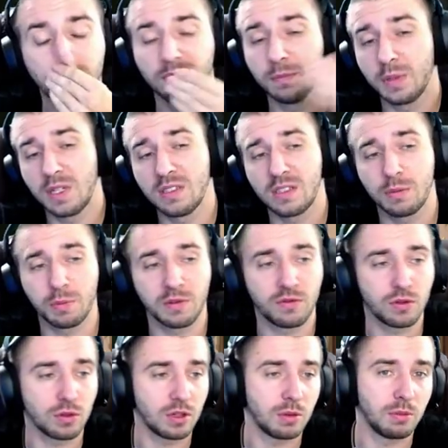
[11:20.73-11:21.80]
В принципе,
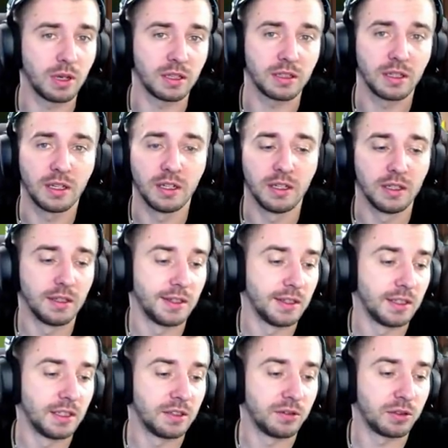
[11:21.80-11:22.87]
все, ребят.
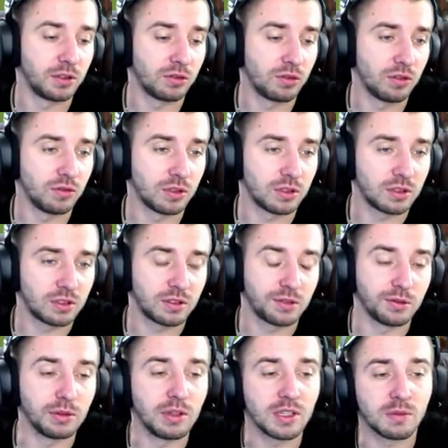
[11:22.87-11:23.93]
Вот такой вот
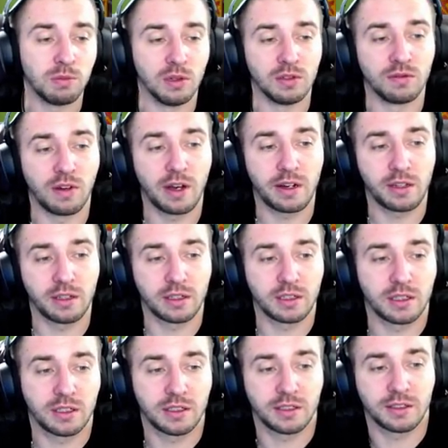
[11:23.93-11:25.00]
у нас был
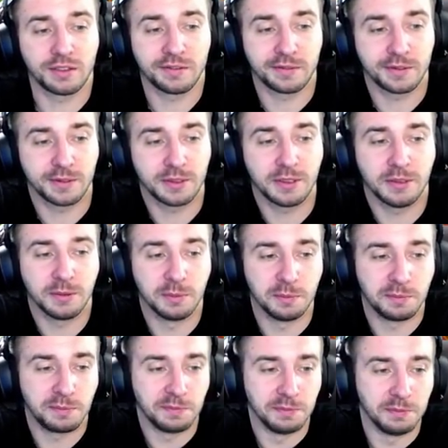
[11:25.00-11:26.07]
Варлок.
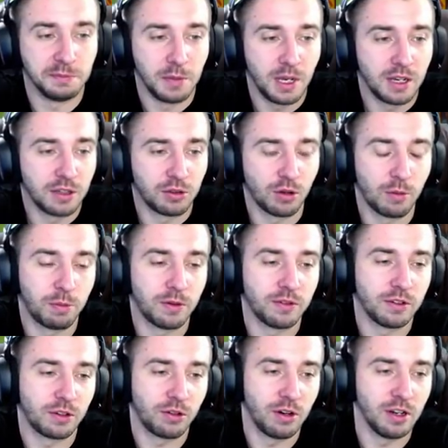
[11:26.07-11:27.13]
Мега
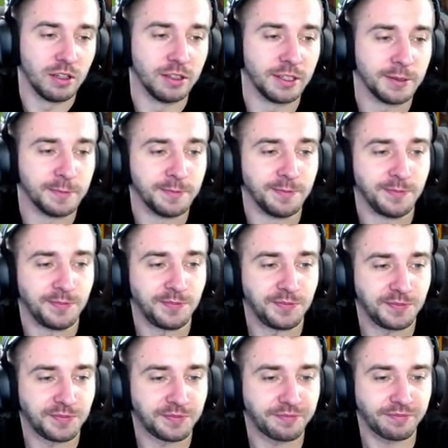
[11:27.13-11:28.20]
топовый роллинг.
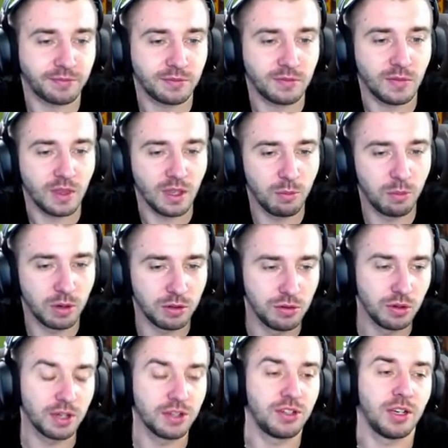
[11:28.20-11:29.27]
Пойду
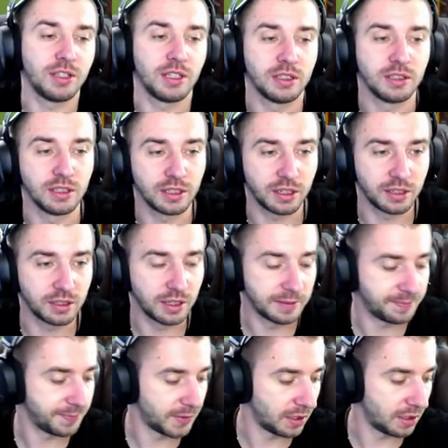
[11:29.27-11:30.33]
качать огнекрыла
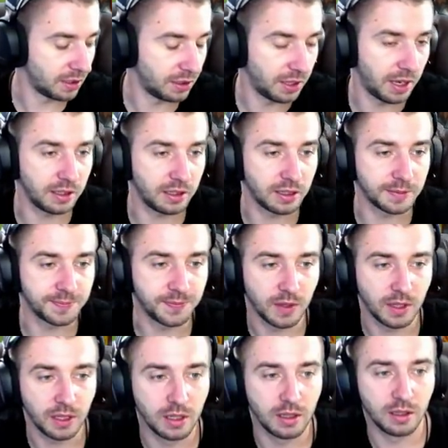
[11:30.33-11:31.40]
на китайке.
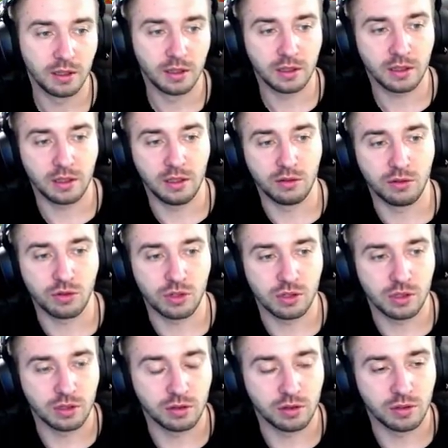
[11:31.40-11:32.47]
И уже
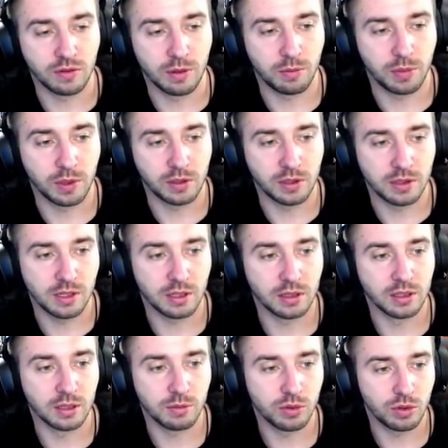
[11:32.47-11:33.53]
сделаю вам
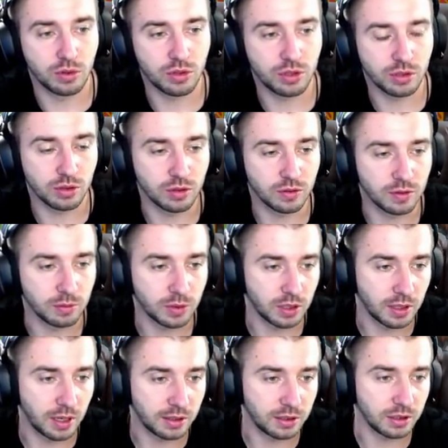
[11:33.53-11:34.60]
полноценный обзорчик с новым
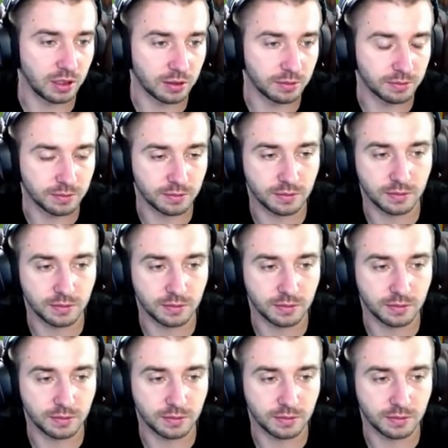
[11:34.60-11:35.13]
талантиком.